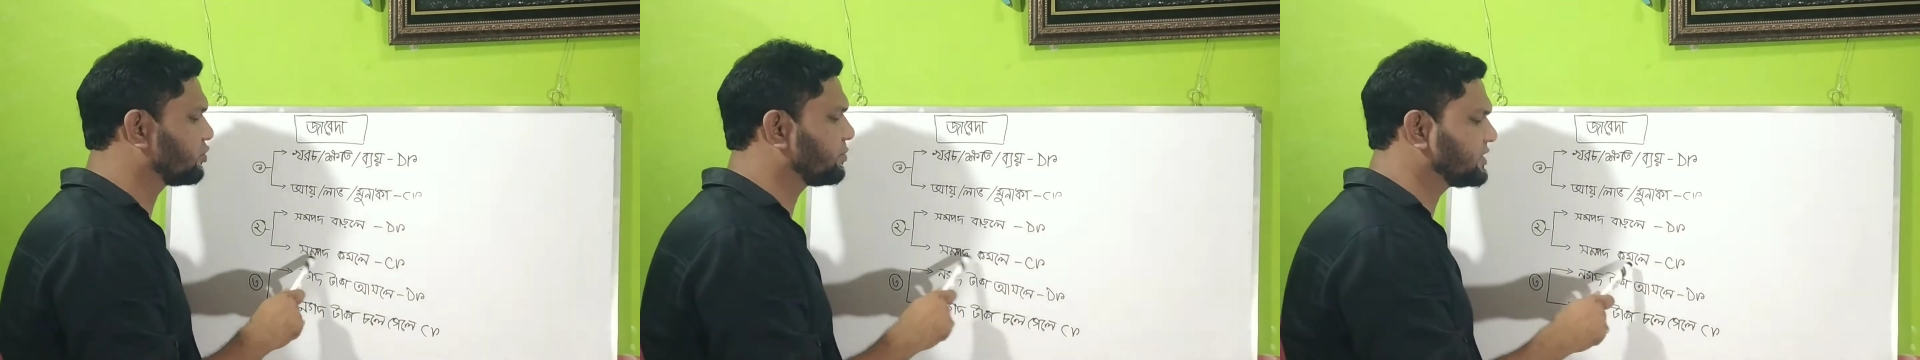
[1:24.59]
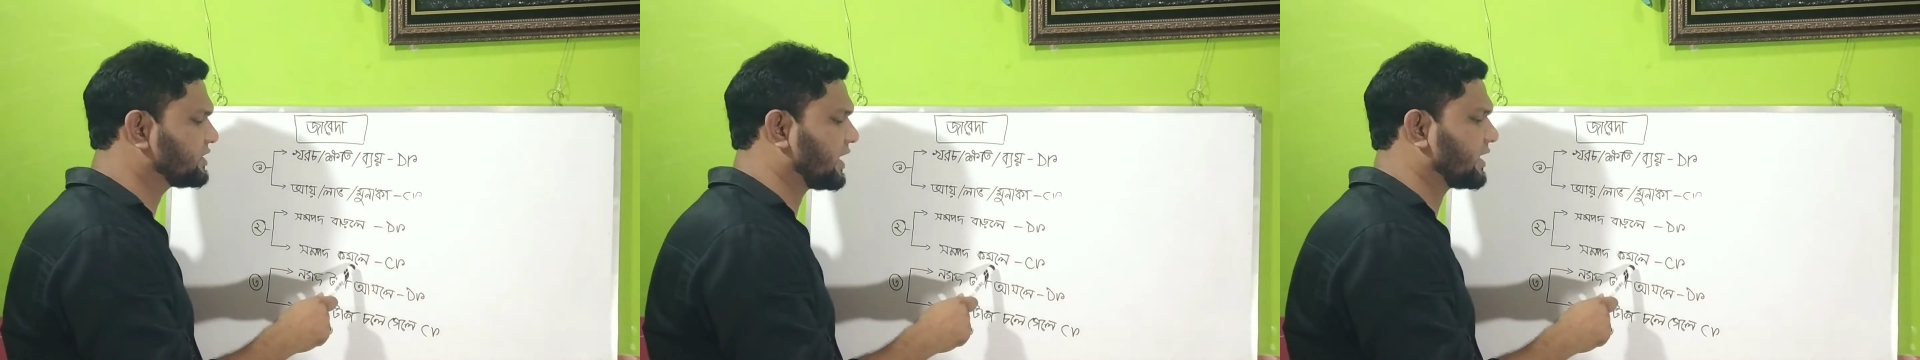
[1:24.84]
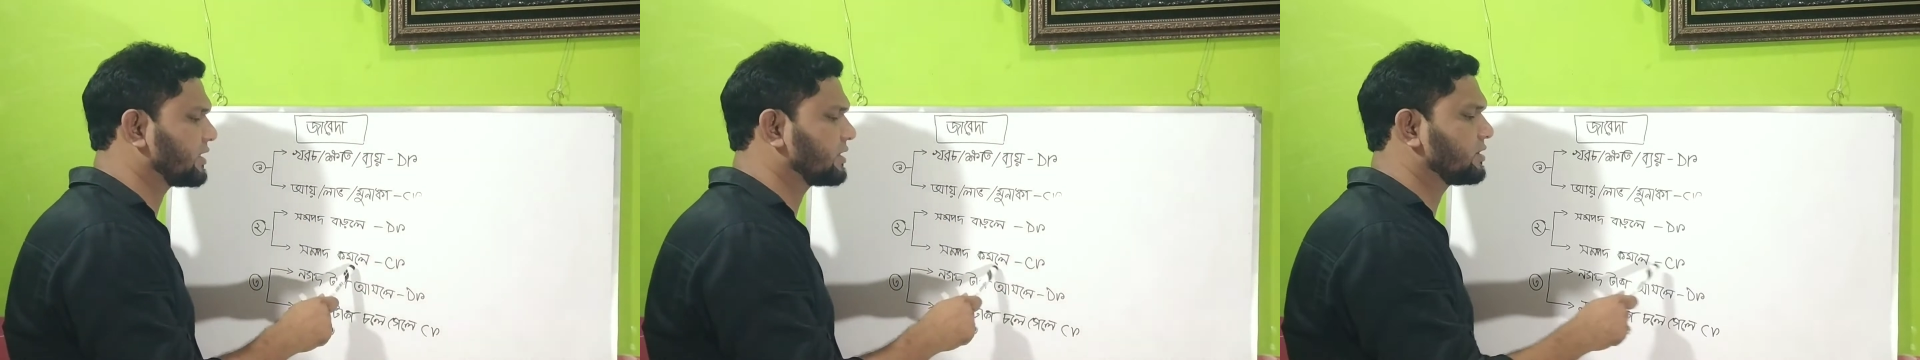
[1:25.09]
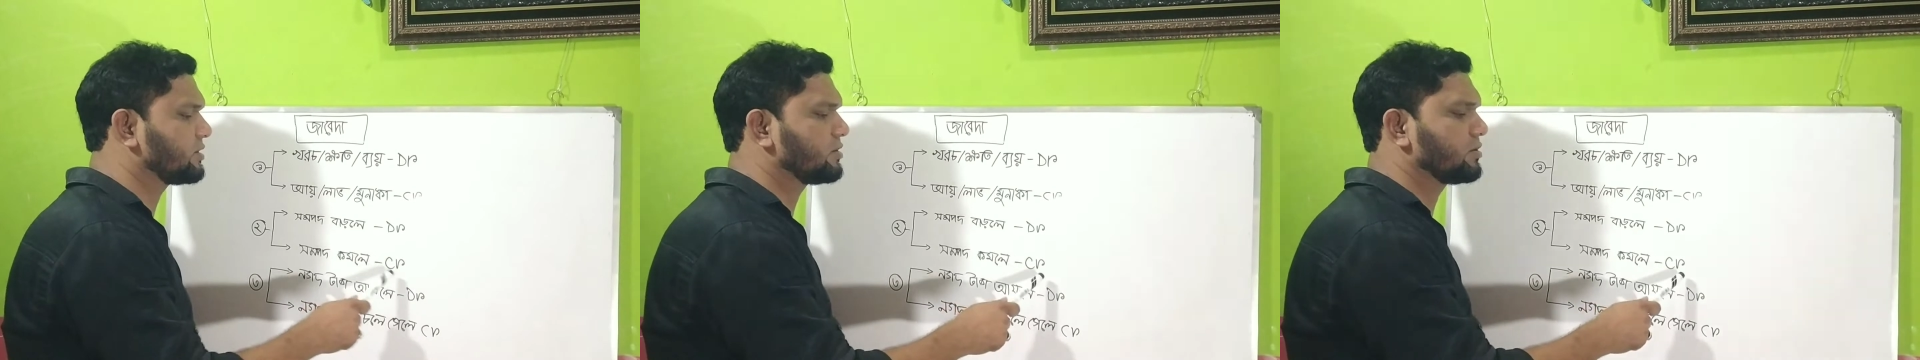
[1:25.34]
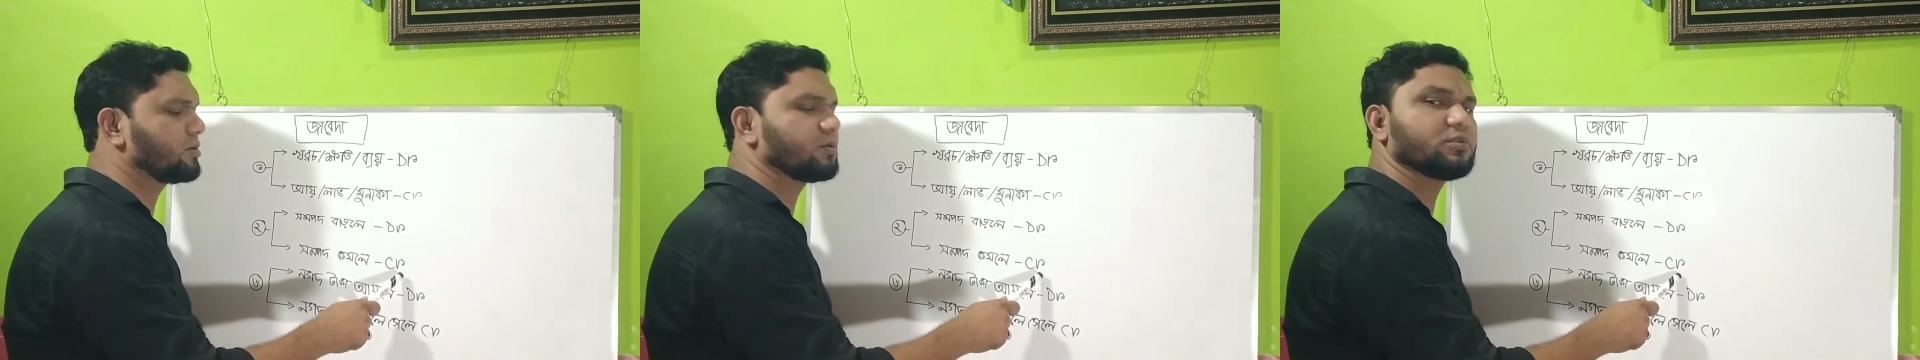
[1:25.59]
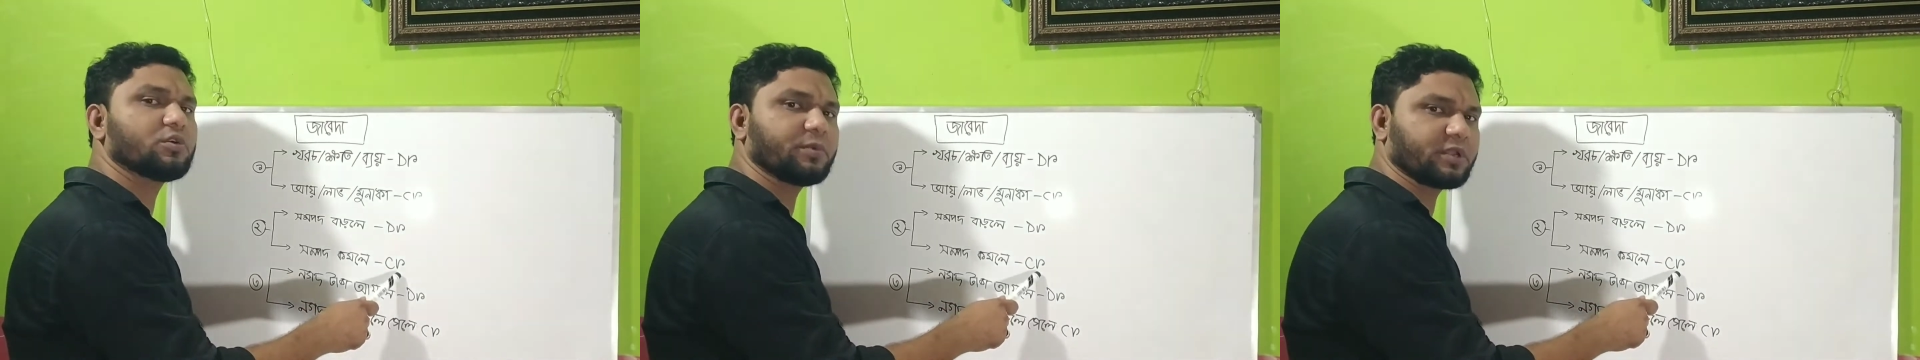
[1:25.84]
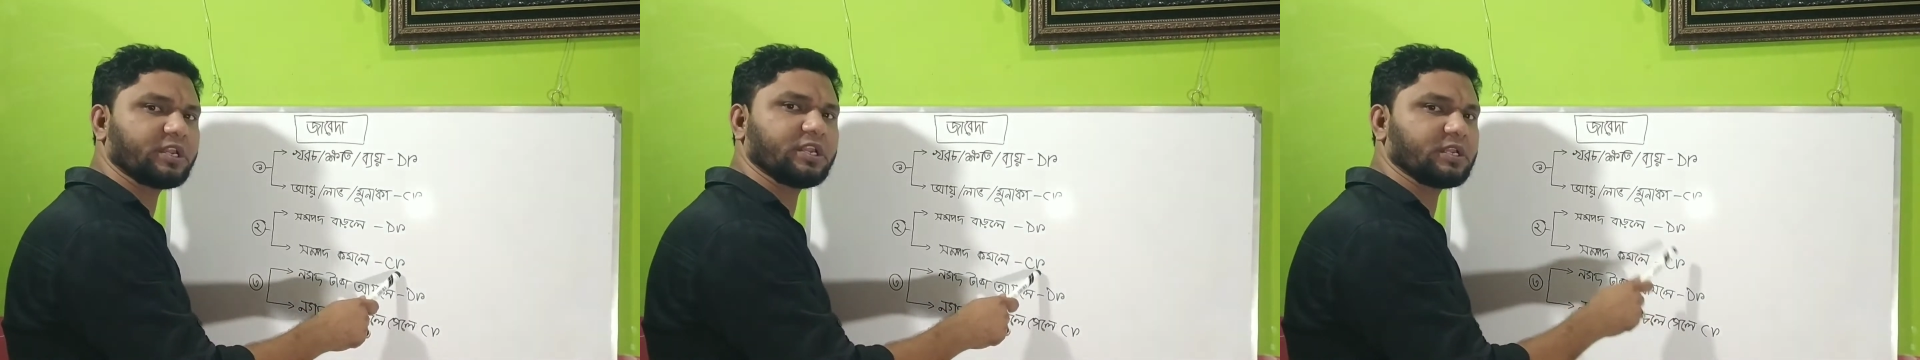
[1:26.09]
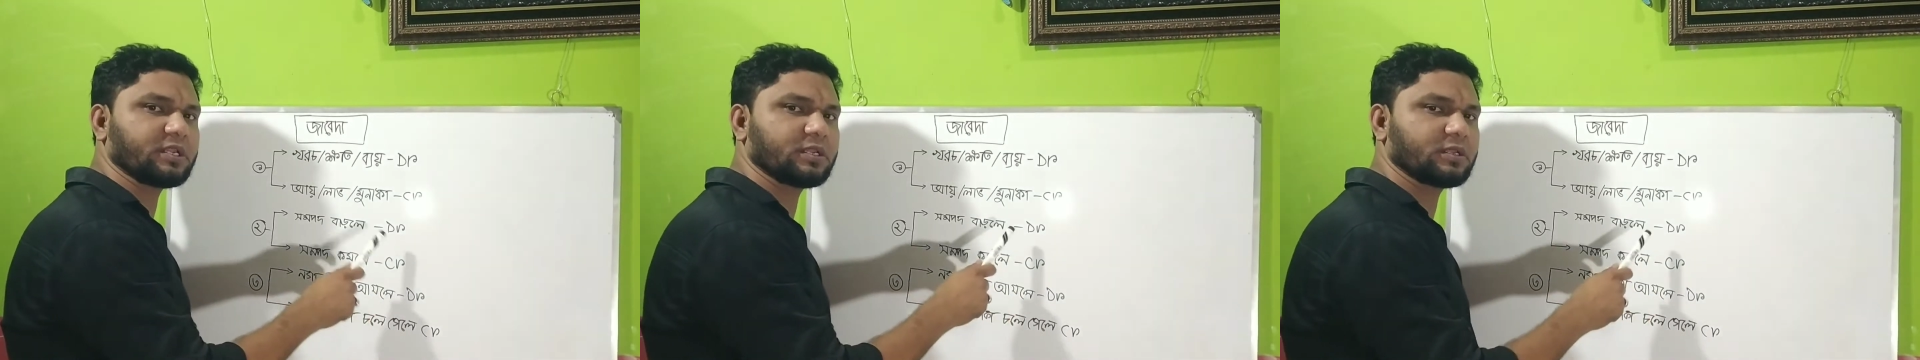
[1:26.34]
কমে যায় তবে ক্রেডিট